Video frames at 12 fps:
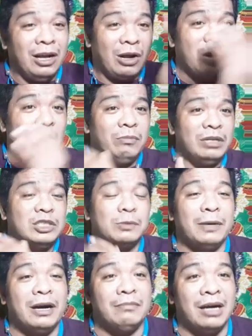comment
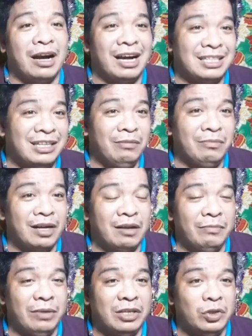spam ang ating mga
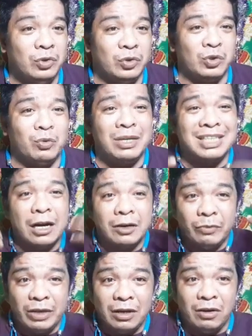video. So what are
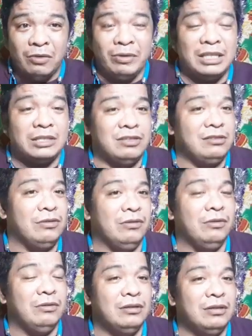we going to do?
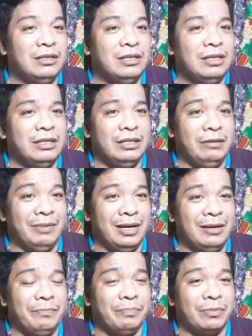'Di
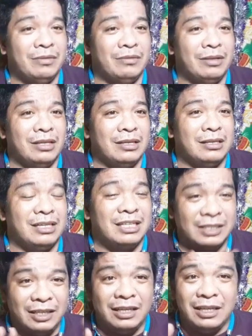ba?
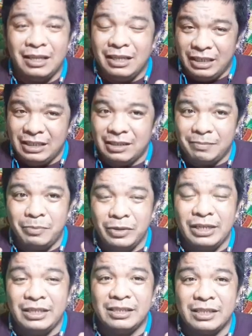Kasi isa po
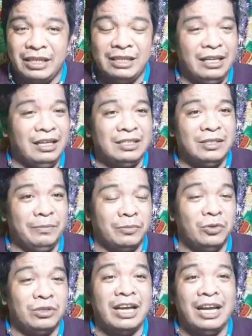'yan sa iniisip
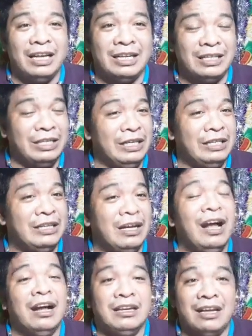kong dahilan din
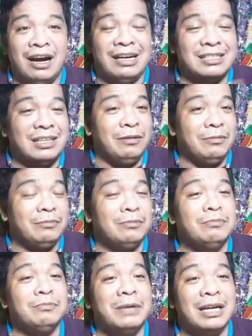ng ating
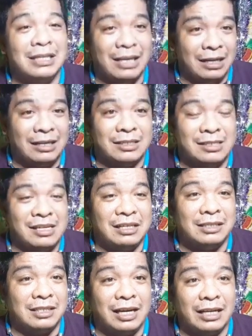paglagas ng
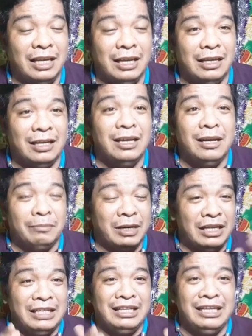saging.
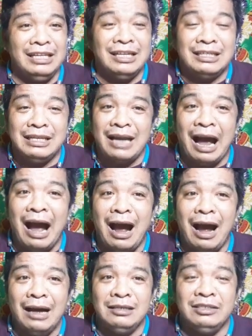Pag hindi natin
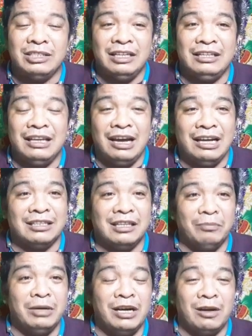aalisin lahat
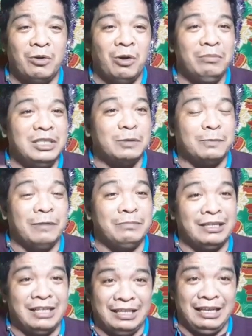ng mga comment spam
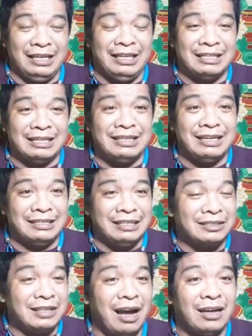na nakikita natin
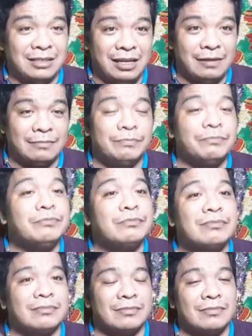sa ating
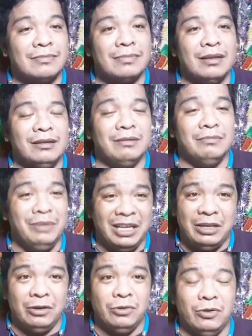
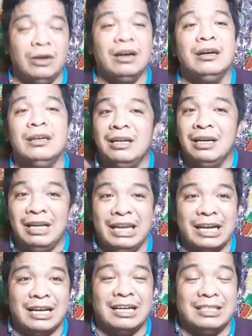video,
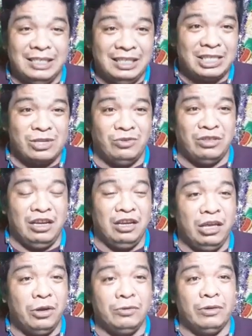lagas is
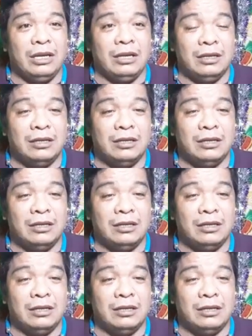continuing.